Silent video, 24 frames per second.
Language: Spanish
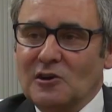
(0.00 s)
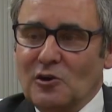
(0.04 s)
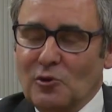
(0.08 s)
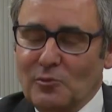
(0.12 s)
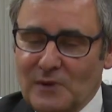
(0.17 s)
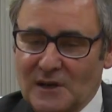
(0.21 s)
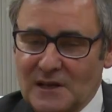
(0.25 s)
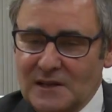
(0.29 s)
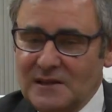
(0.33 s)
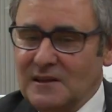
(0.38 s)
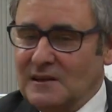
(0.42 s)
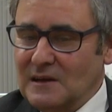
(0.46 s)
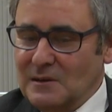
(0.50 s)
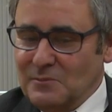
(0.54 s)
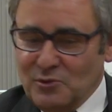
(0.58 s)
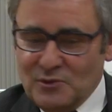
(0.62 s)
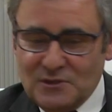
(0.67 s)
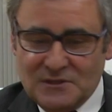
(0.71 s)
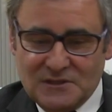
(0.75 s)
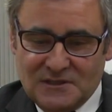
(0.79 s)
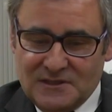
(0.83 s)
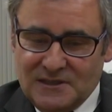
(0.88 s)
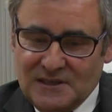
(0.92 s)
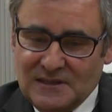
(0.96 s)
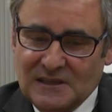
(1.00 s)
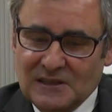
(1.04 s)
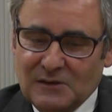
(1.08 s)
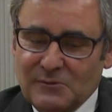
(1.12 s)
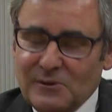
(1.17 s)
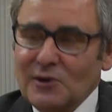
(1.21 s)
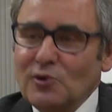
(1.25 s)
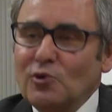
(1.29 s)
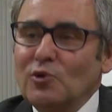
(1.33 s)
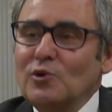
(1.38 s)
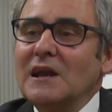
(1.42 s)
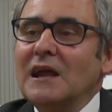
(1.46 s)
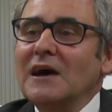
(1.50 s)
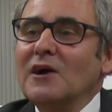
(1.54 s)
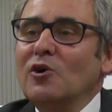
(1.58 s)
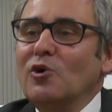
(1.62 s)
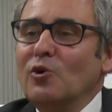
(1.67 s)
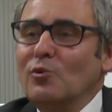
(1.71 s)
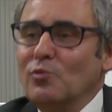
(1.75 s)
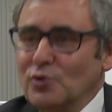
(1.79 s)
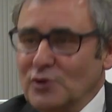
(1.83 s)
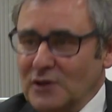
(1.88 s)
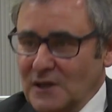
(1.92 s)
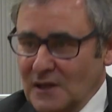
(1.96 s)
Lo pues, tiene que ver con la
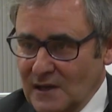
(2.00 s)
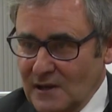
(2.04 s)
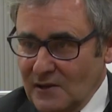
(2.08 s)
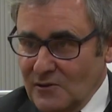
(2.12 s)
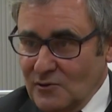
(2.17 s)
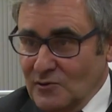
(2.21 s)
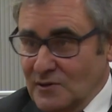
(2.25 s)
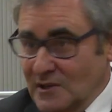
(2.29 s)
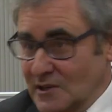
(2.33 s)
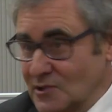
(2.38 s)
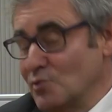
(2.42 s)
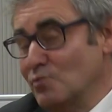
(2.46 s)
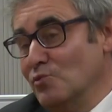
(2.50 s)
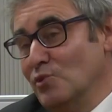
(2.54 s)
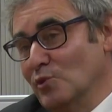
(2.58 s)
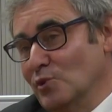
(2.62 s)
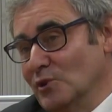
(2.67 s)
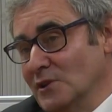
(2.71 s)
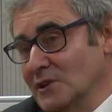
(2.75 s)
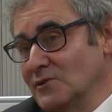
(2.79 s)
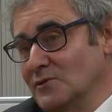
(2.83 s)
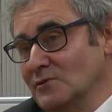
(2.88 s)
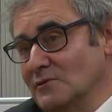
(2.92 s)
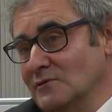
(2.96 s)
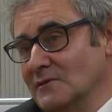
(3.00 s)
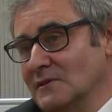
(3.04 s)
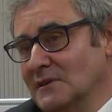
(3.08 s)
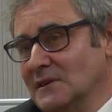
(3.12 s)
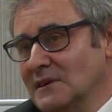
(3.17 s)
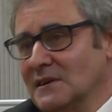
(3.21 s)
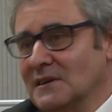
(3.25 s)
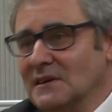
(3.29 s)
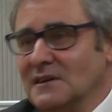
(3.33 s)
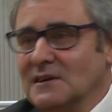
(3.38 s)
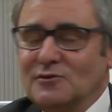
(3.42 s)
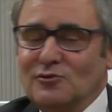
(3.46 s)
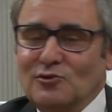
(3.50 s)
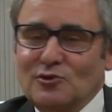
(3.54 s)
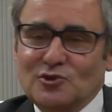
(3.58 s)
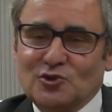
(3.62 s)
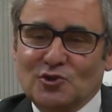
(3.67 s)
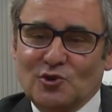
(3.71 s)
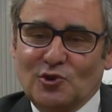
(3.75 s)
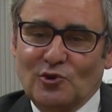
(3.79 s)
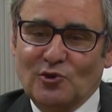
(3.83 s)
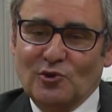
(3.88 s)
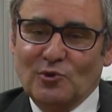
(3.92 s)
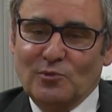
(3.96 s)
comunicación y eso es muy bonito no
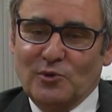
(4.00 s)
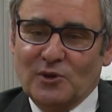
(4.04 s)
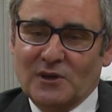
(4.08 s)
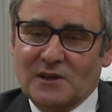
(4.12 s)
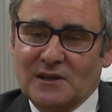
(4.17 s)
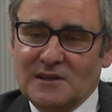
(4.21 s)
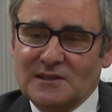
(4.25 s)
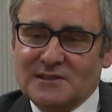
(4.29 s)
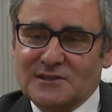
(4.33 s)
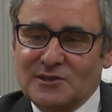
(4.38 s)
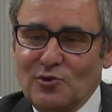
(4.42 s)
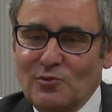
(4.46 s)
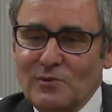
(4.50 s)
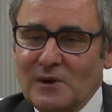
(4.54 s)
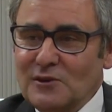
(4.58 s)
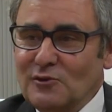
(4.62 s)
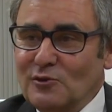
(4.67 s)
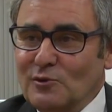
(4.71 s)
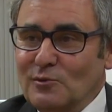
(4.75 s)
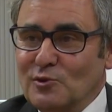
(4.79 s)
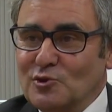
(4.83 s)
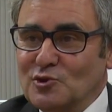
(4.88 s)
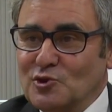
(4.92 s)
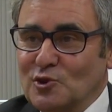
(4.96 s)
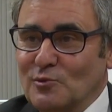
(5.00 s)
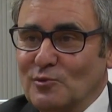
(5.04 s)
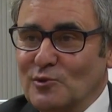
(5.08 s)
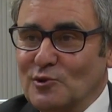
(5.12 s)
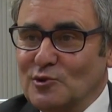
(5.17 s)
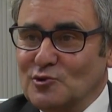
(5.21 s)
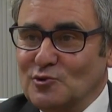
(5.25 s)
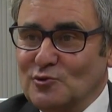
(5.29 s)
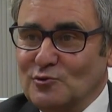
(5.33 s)
solo porque el ser humano, como somos